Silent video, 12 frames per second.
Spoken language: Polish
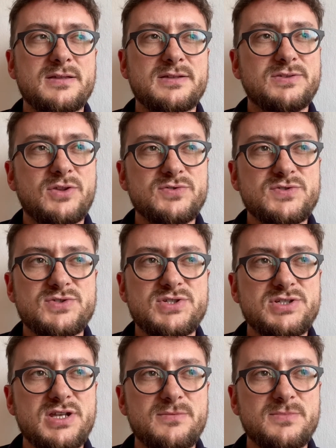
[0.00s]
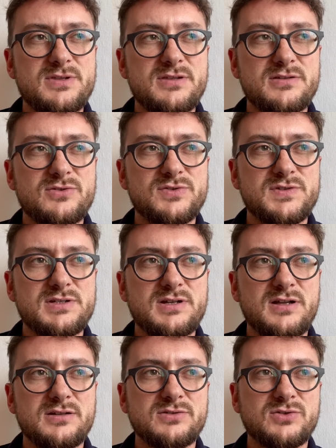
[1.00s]
To, co dzisiaj mnie
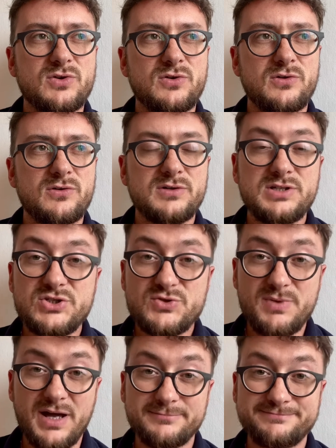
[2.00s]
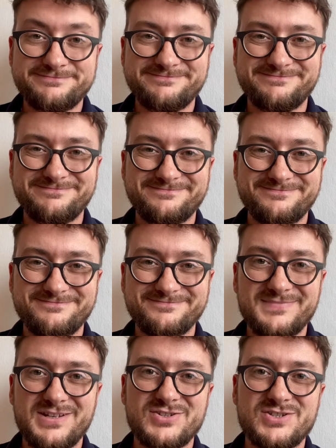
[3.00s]
dotyka, to liczba.
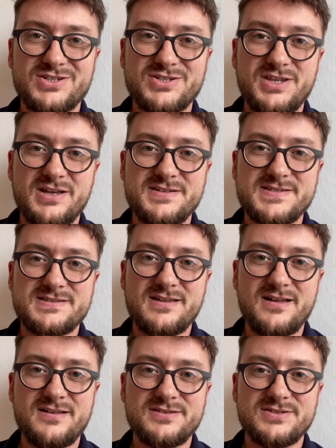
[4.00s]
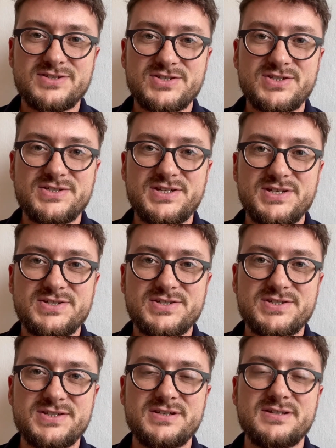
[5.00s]

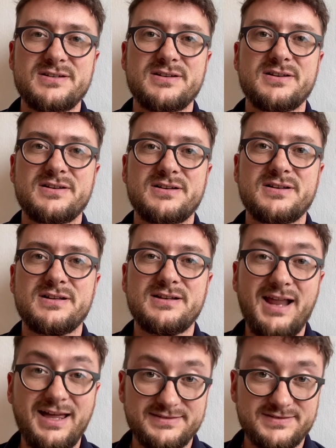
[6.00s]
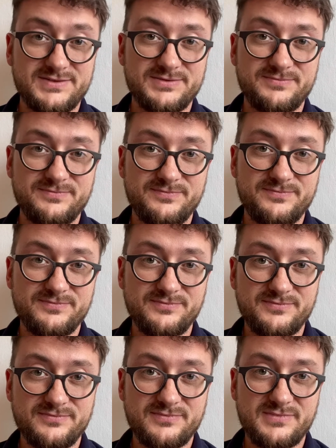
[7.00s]
430 lat.
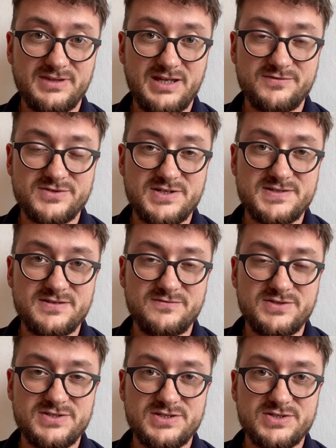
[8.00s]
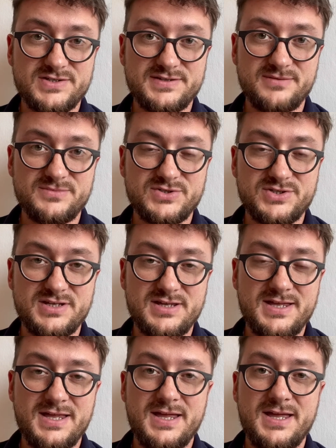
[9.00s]
Tak w Księdze Wyjścia czytamy, że
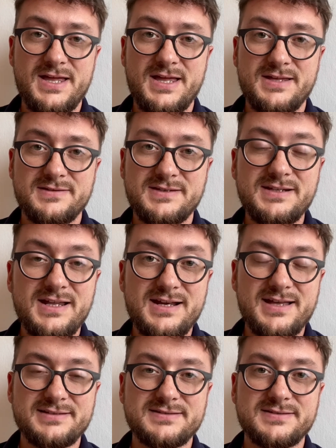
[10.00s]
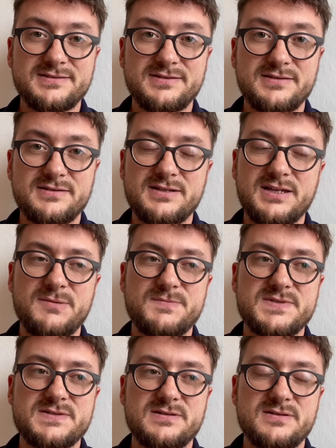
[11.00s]
tyle lat
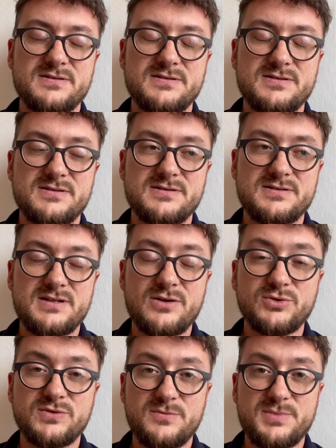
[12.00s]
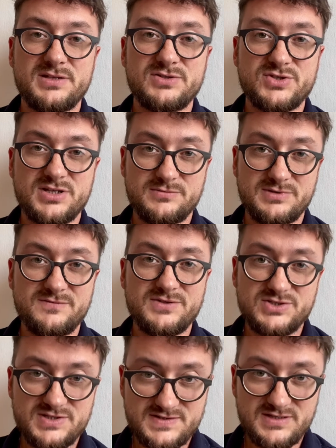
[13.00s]
Egipt, y, naród wybrany czekał na
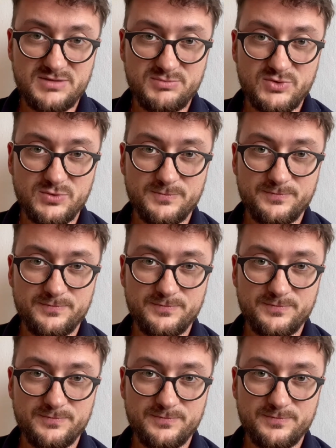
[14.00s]
wyjście z Egiptu.